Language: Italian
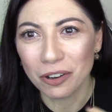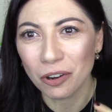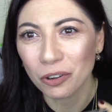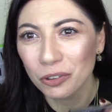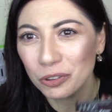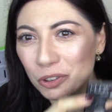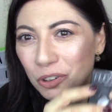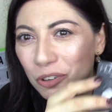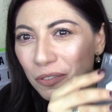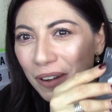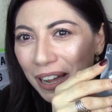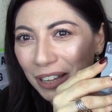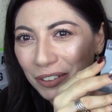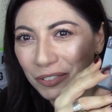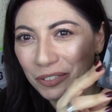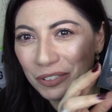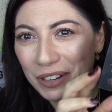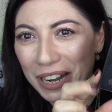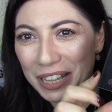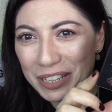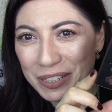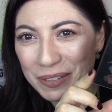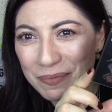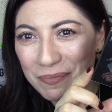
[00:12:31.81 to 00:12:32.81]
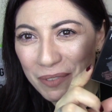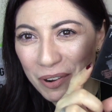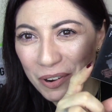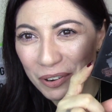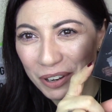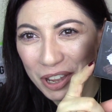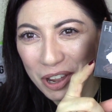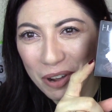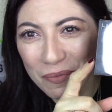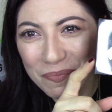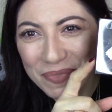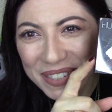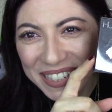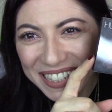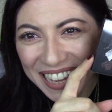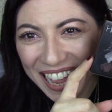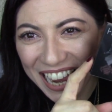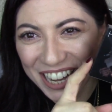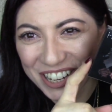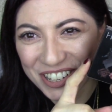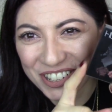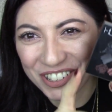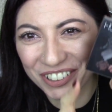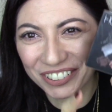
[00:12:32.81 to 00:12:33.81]
ho trovato la Smoky
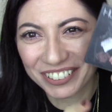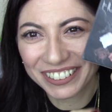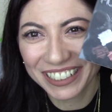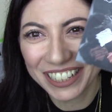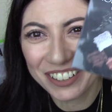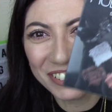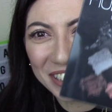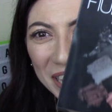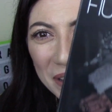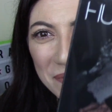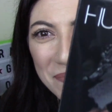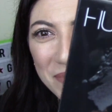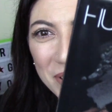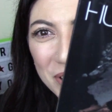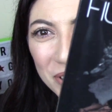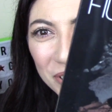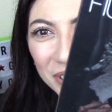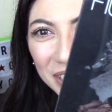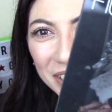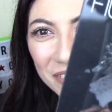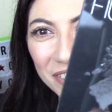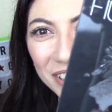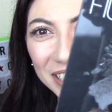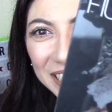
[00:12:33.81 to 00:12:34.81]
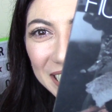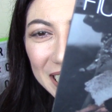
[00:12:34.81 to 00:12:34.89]
Obsession di Huda Beauty, voi